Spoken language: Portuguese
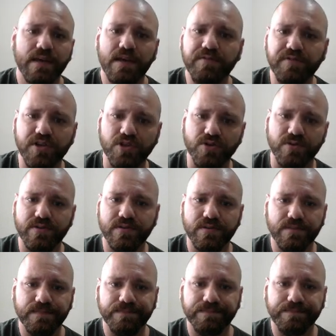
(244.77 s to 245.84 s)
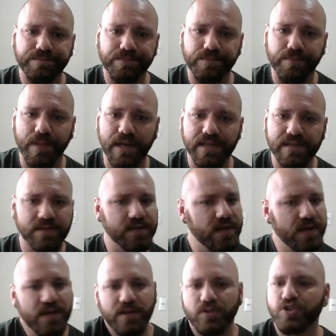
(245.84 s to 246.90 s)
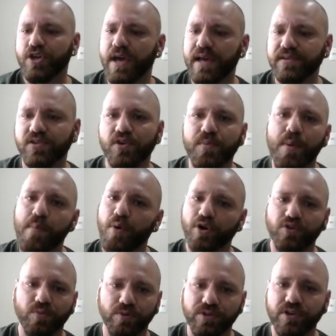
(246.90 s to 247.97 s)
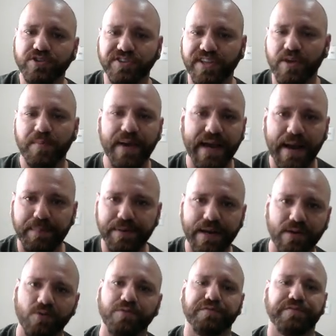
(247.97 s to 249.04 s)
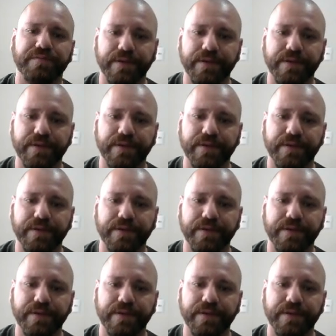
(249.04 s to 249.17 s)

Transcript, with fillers: e vídeos. Beleza? De resto, eu não me importo muito que eu já tenho backup na nuvem,